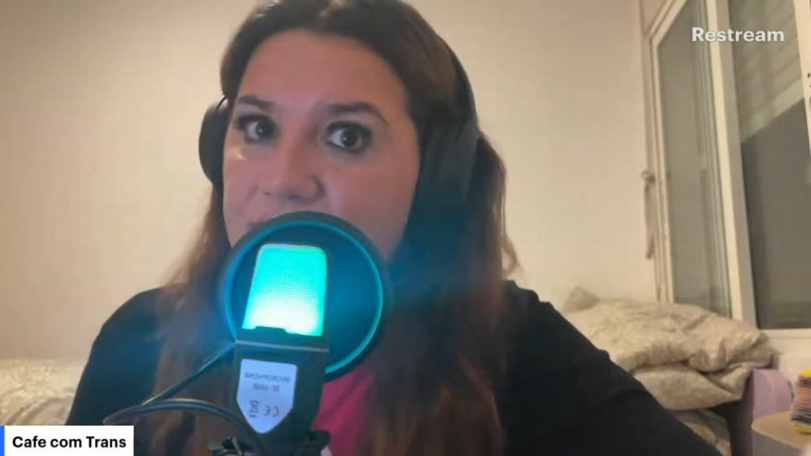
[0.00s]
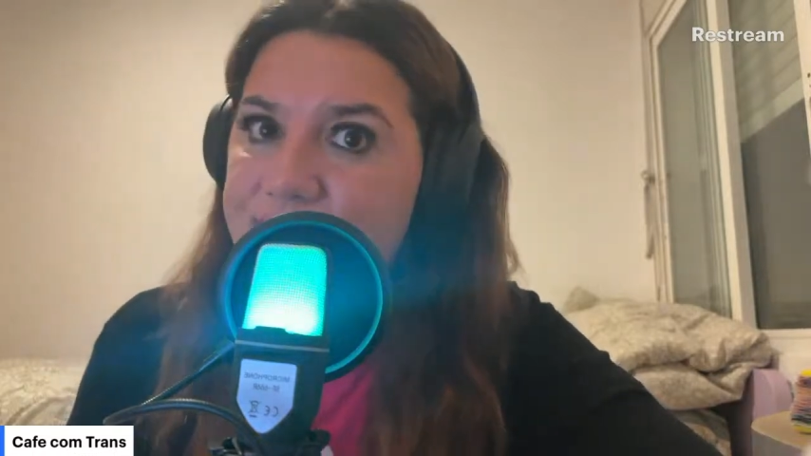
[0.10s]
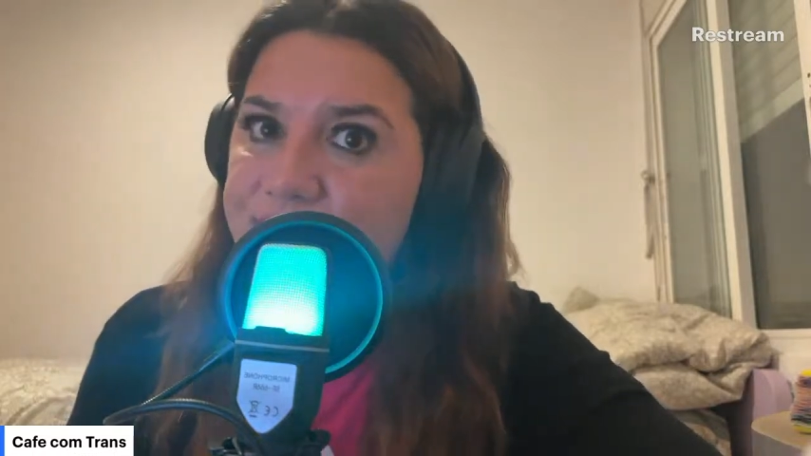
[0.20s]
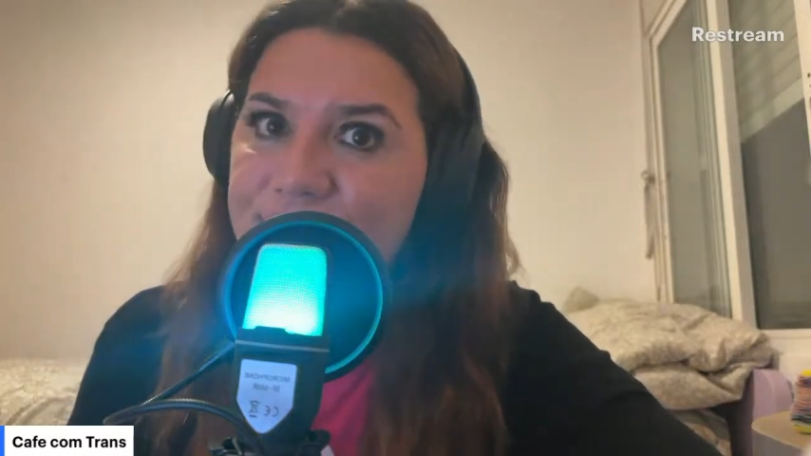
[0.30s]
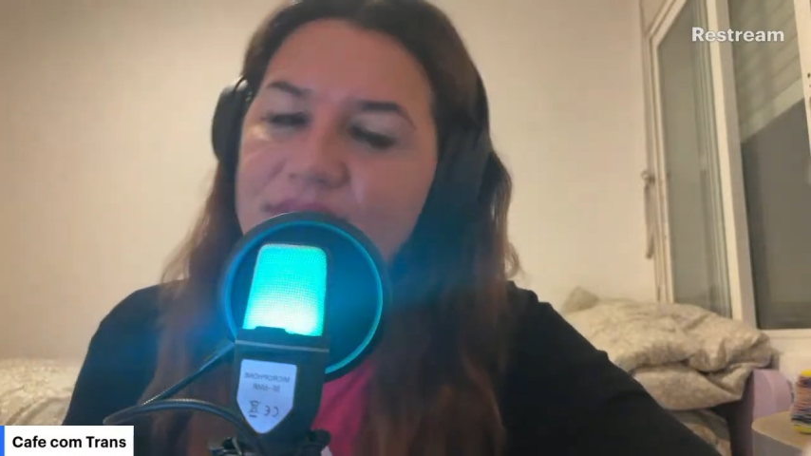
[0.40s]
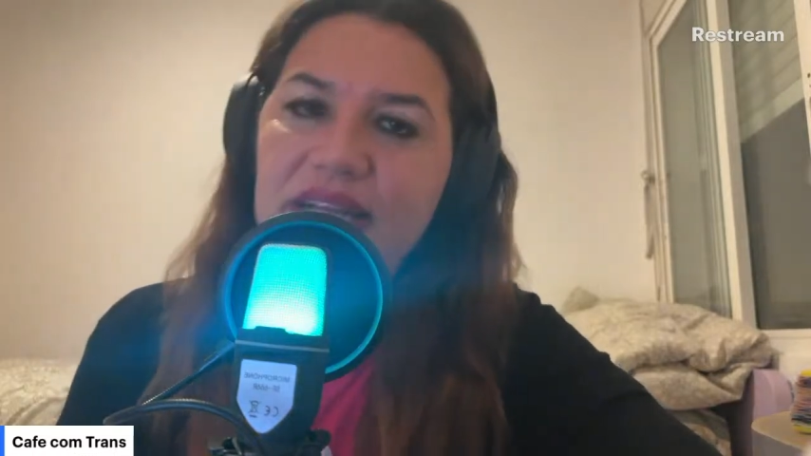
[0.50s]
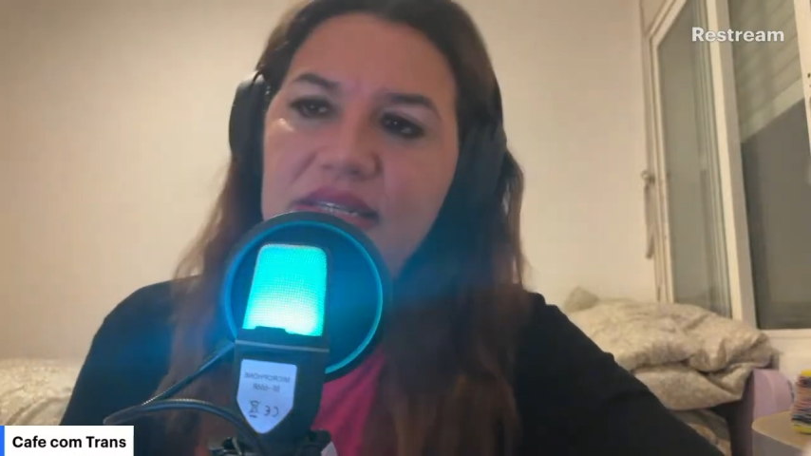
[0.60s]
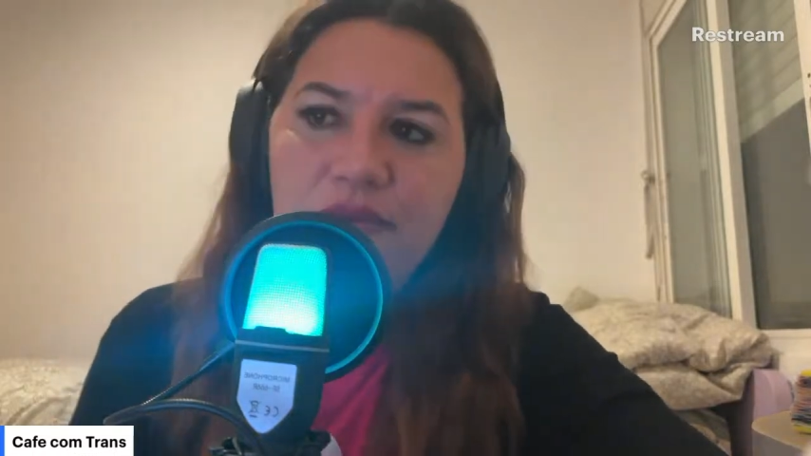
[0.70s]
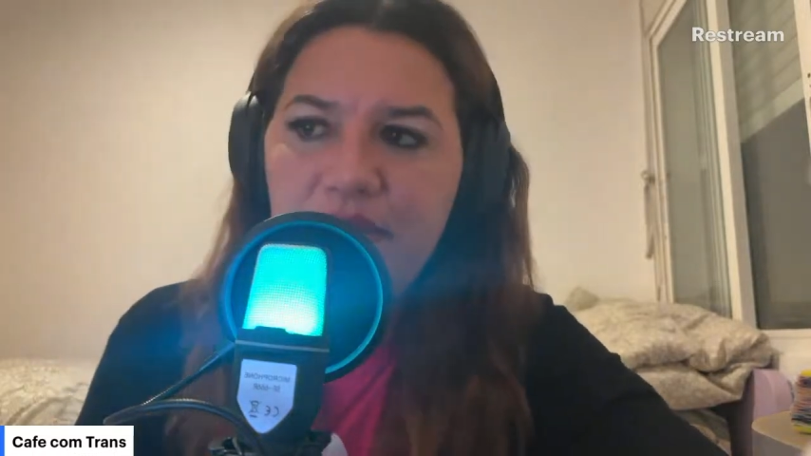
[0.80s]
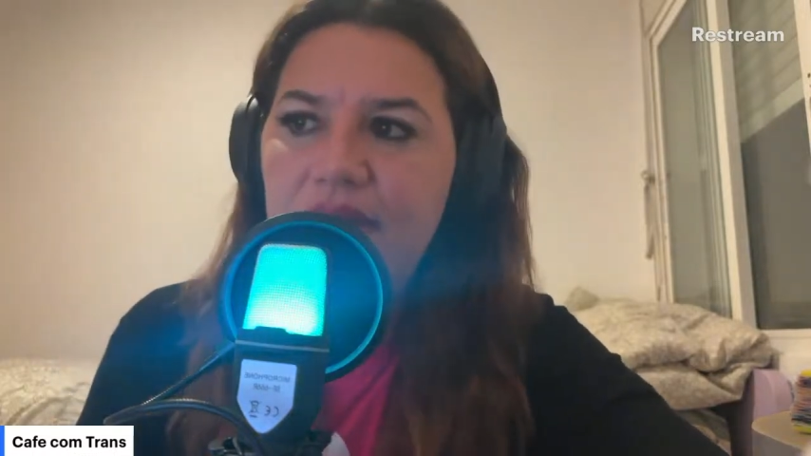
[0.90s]
e não
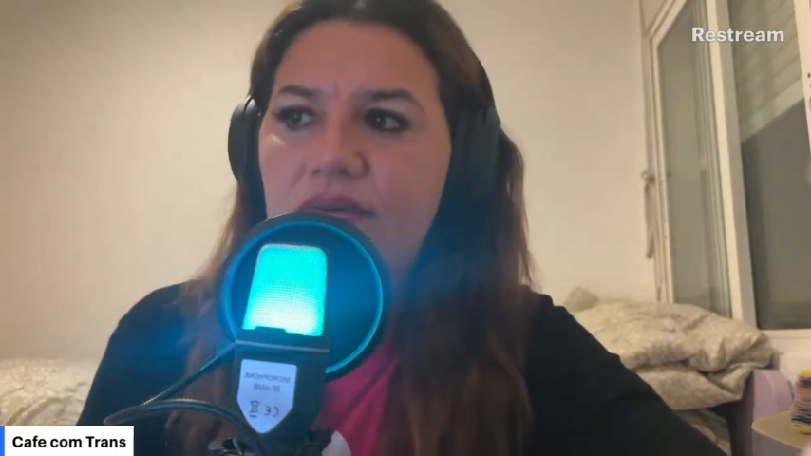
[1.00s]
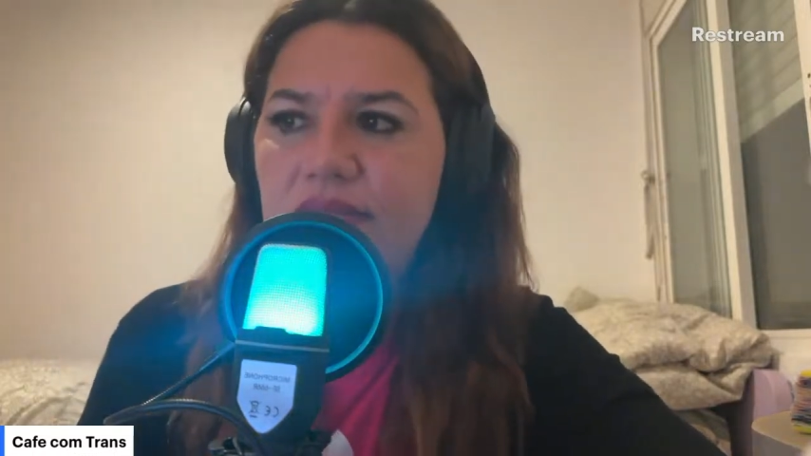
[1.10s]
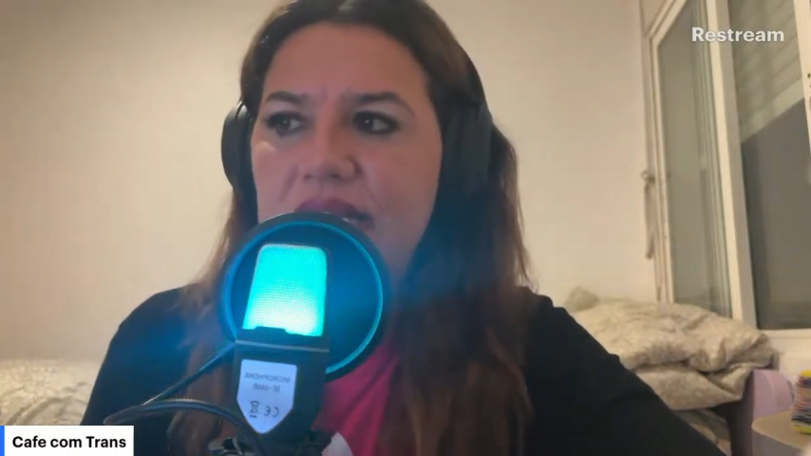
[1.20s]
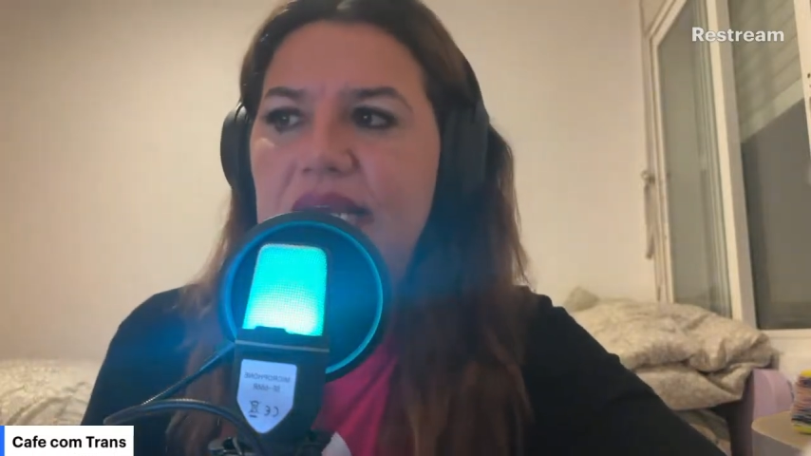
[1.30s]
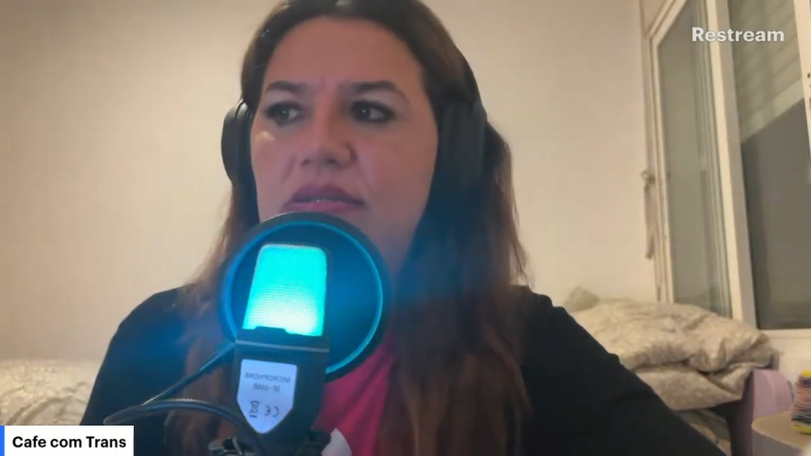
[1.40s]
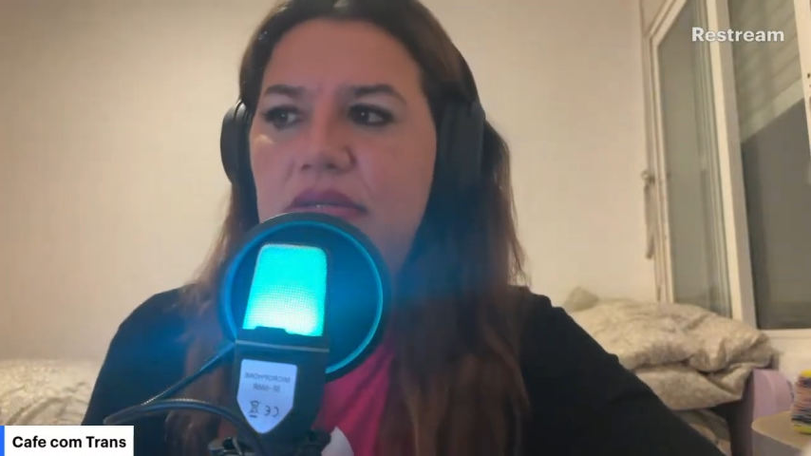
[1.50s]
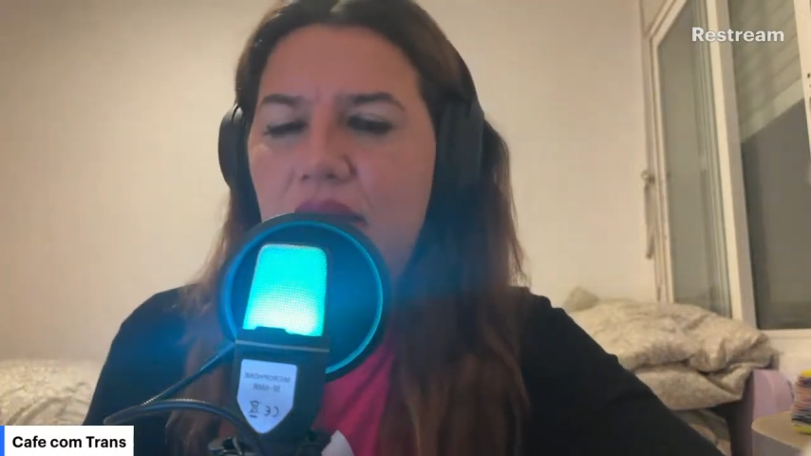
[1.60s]
vai ter o preconceito,